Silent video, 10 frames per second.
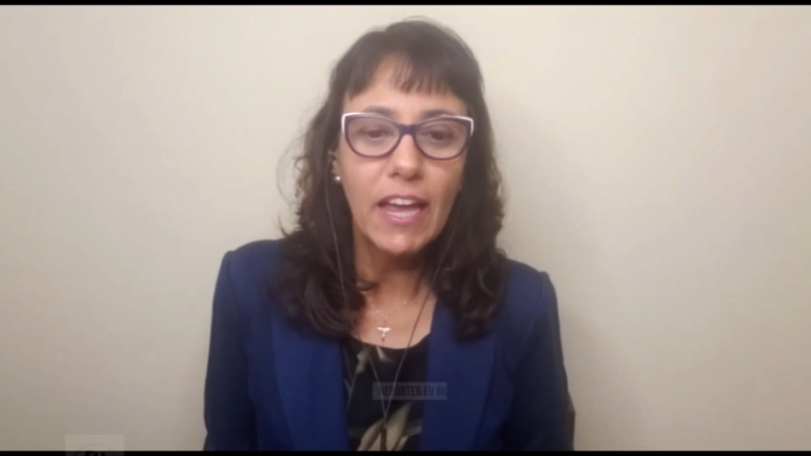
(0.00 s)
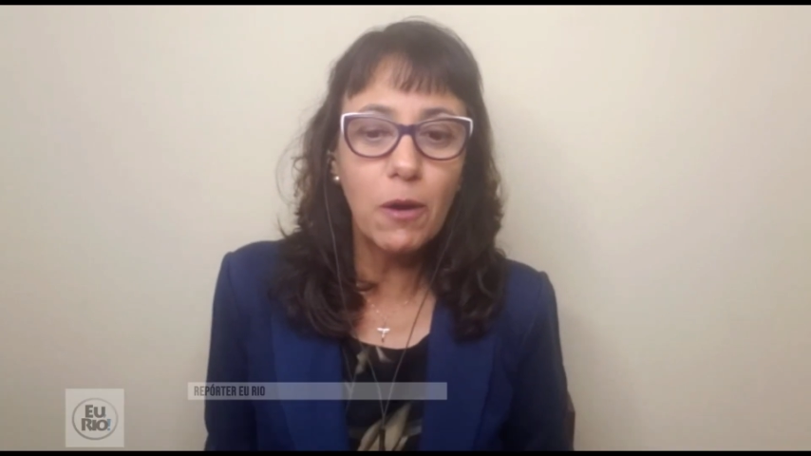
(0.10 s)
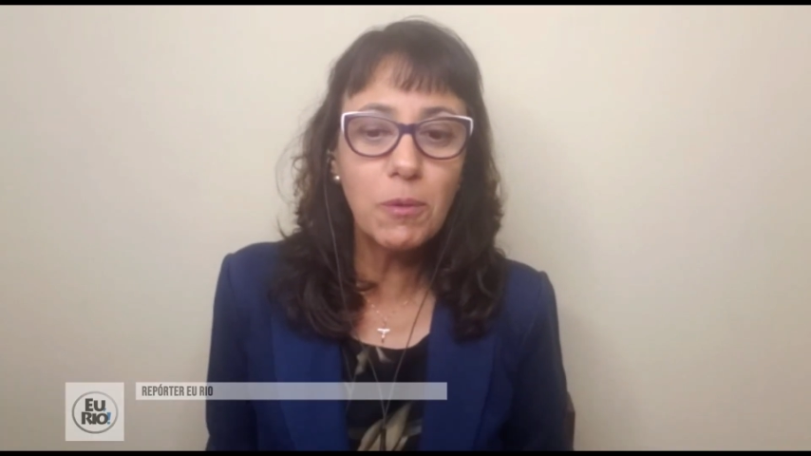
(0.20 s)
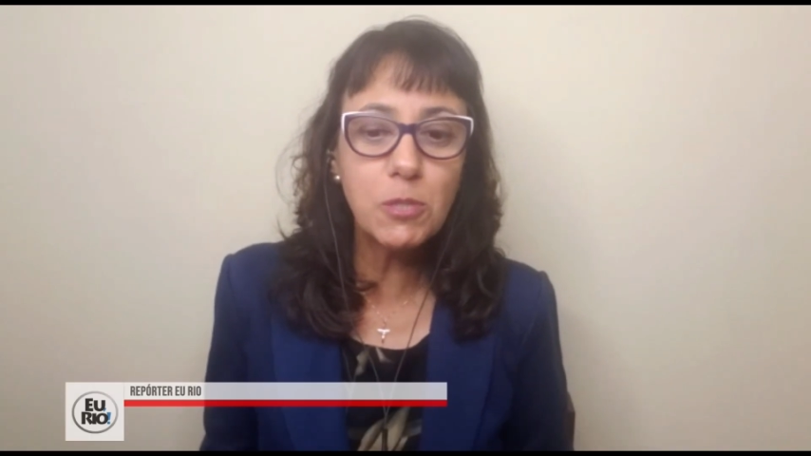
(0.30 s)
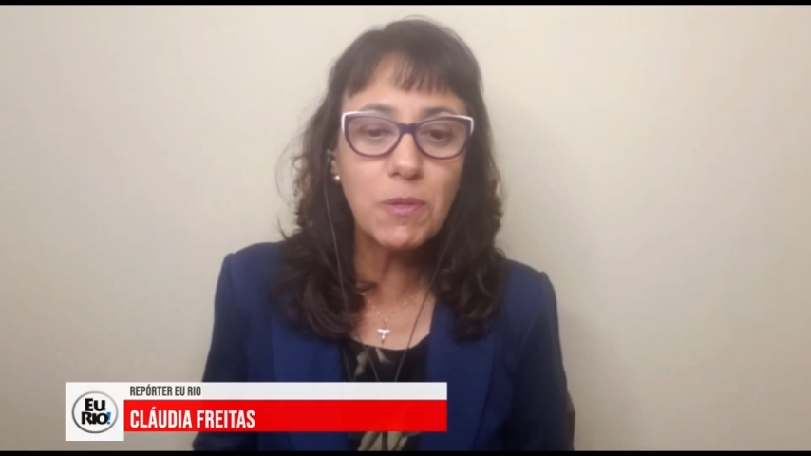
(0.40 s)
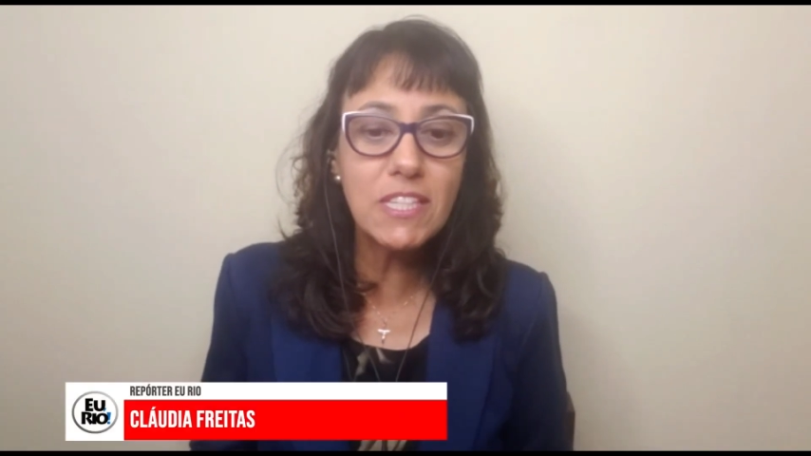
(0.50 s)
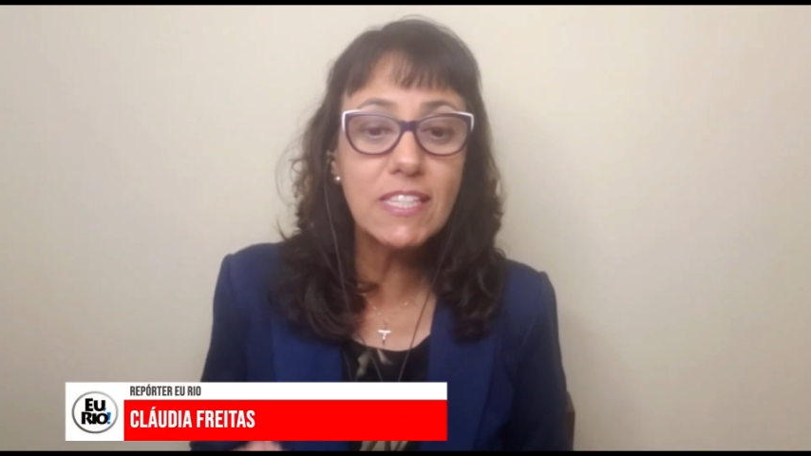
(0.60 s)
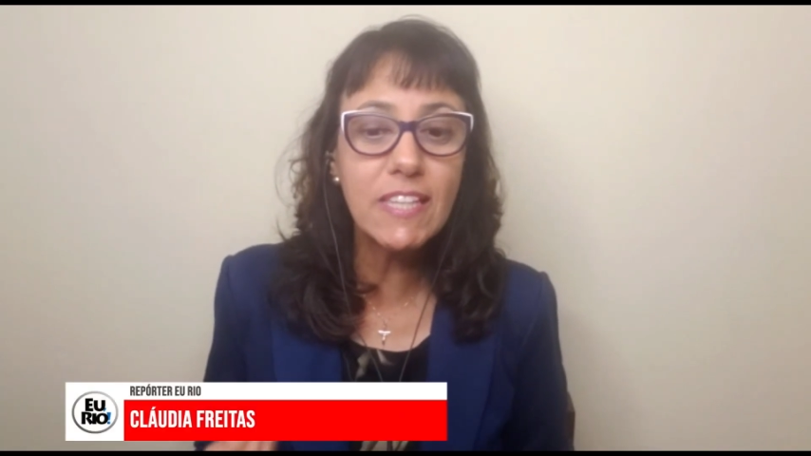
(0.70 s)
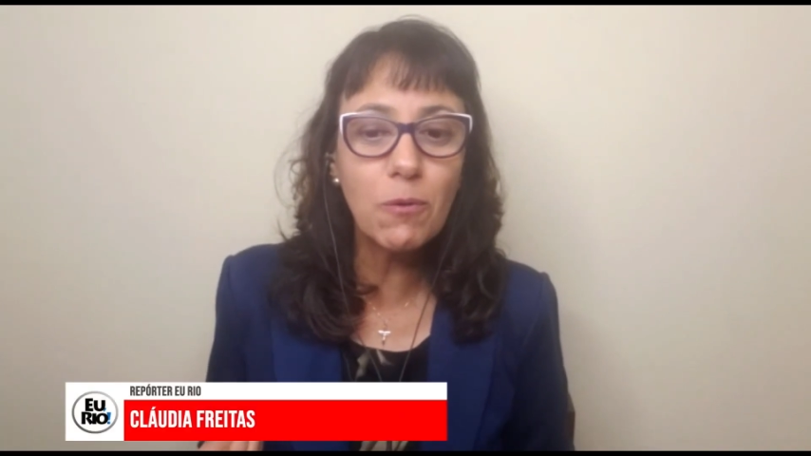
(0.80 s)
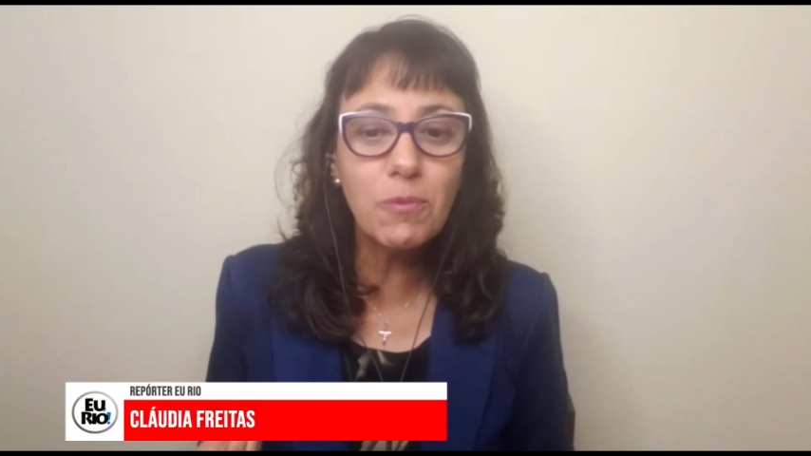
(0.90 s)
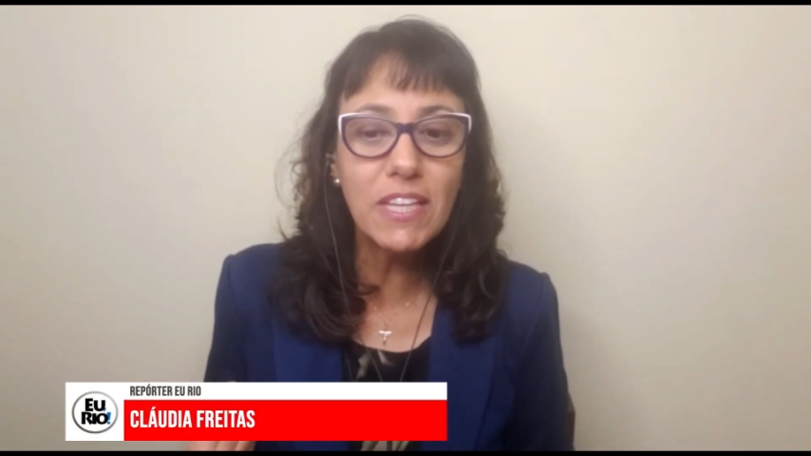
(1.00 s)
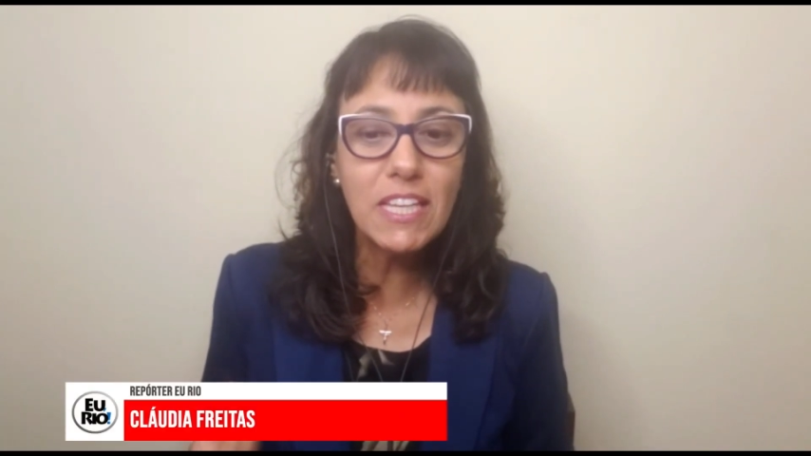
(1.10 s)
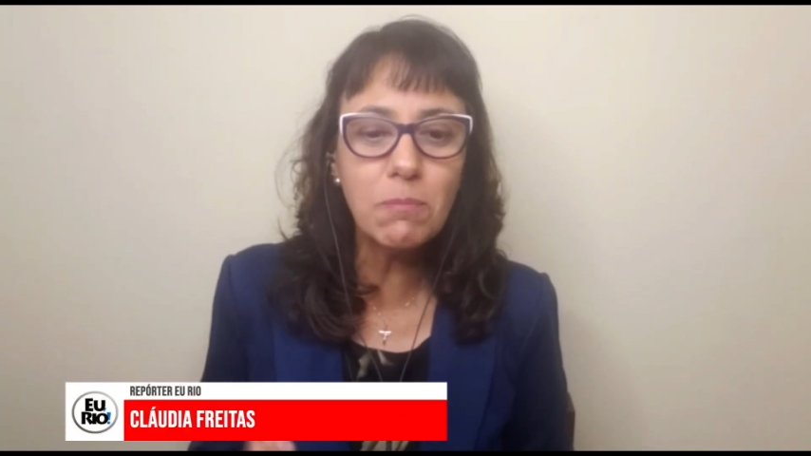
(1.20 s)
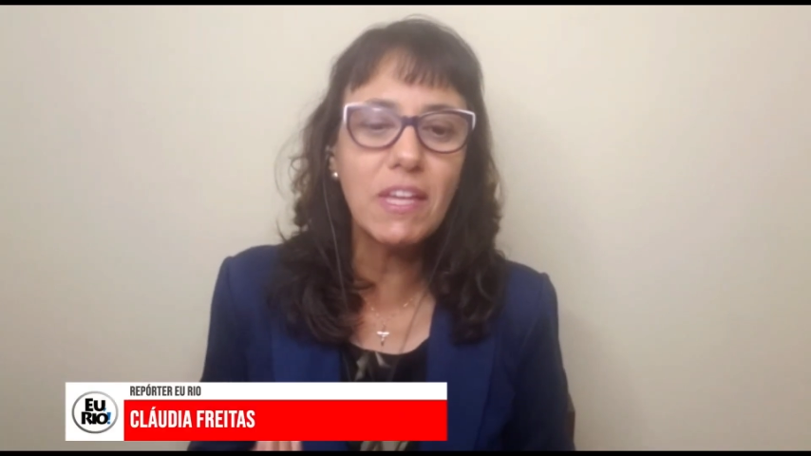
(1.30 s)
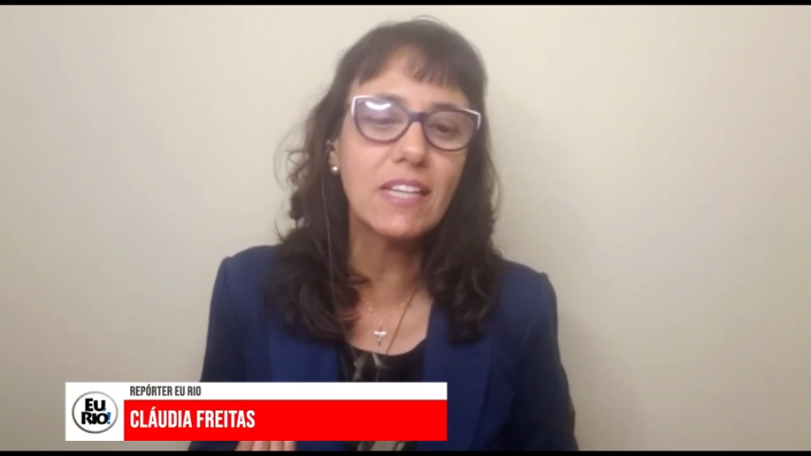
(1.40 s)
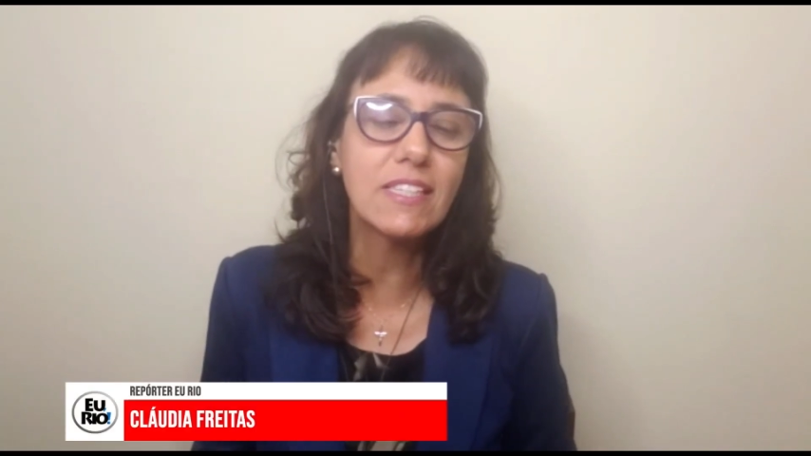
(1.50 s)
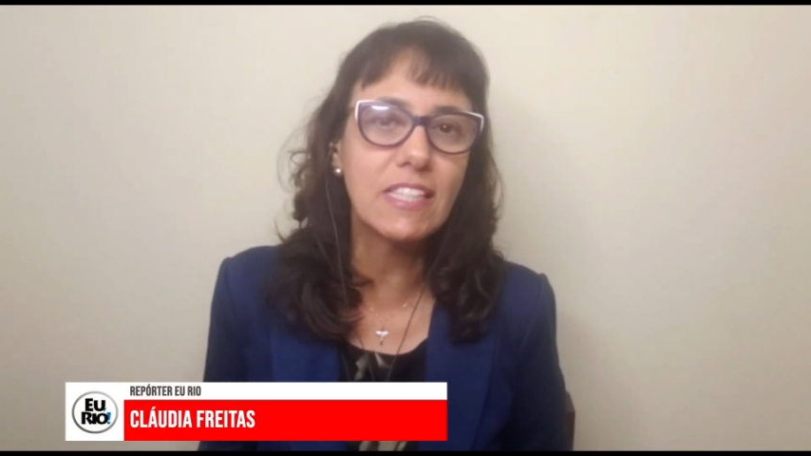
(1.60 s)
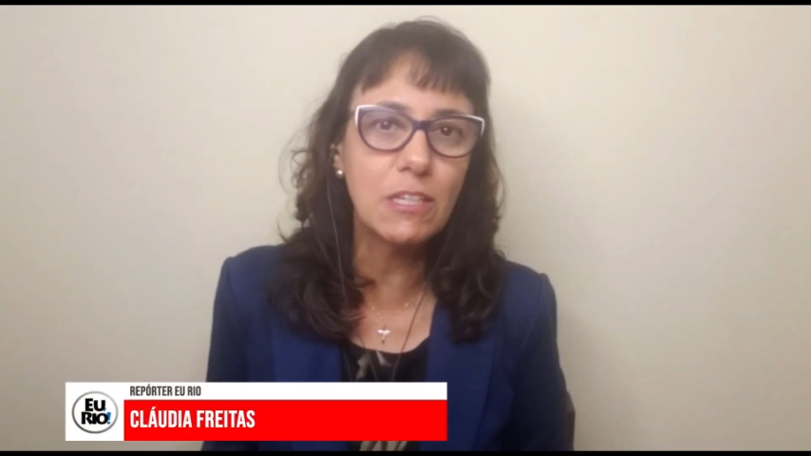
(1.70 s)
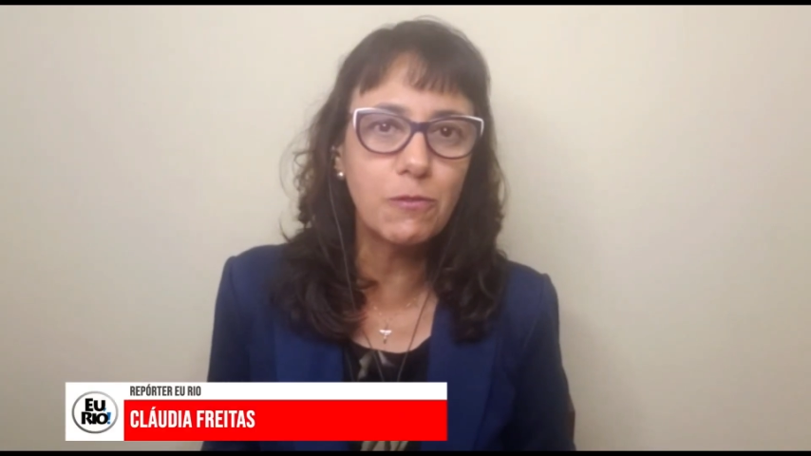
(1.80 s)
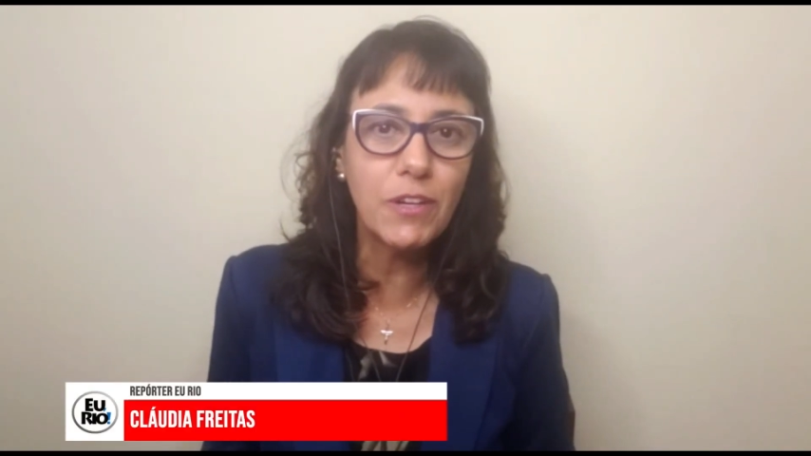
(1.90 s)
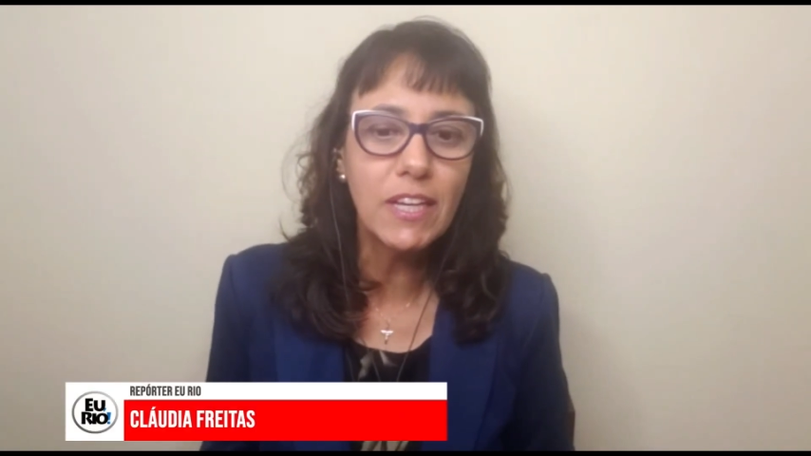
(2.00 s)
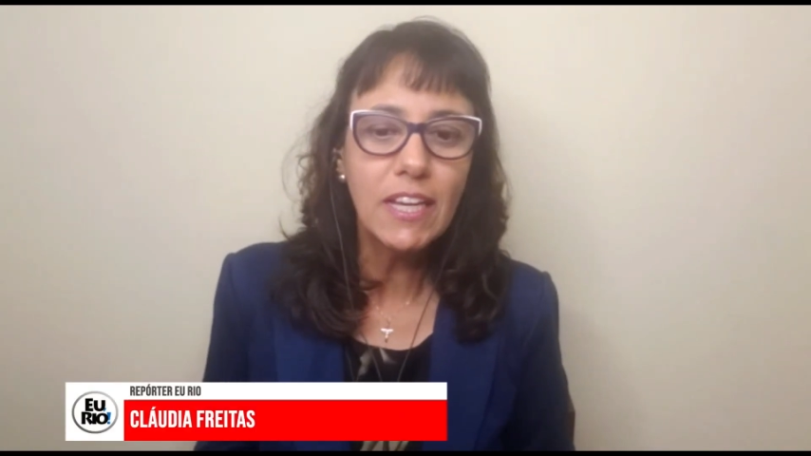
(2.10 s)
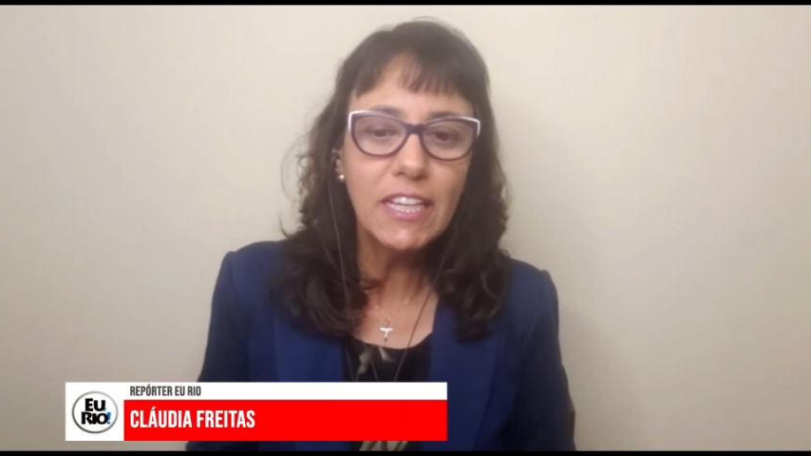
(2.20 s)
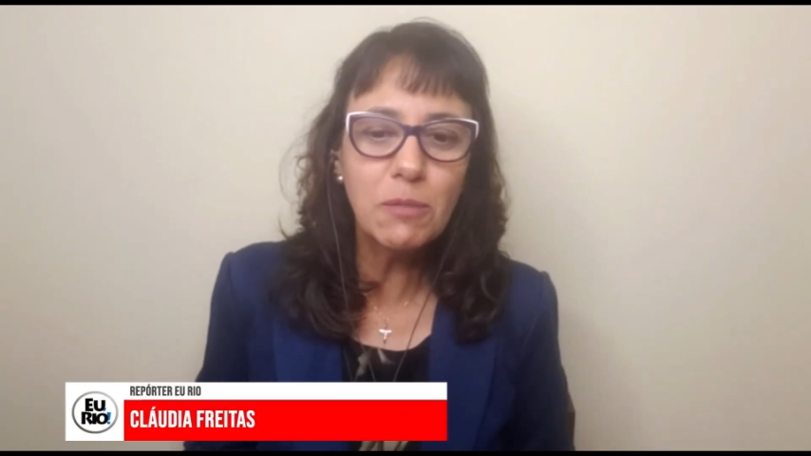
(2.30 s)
É uma exposição imersiva